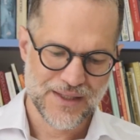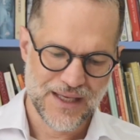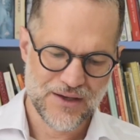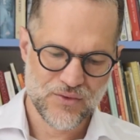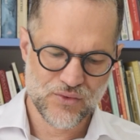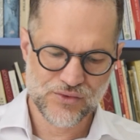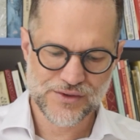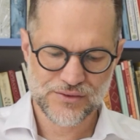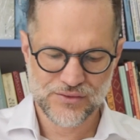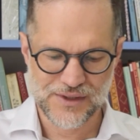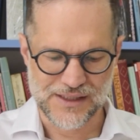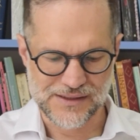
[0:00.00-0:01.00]
recusa
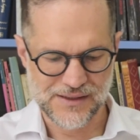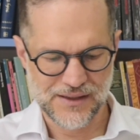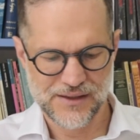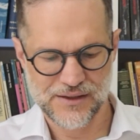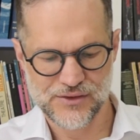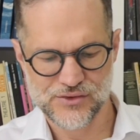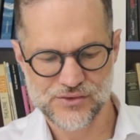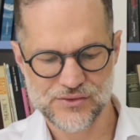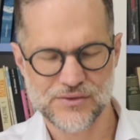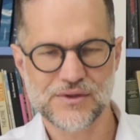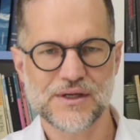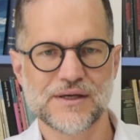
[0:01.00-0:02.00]
do
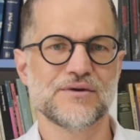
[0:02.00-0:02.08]
desejo,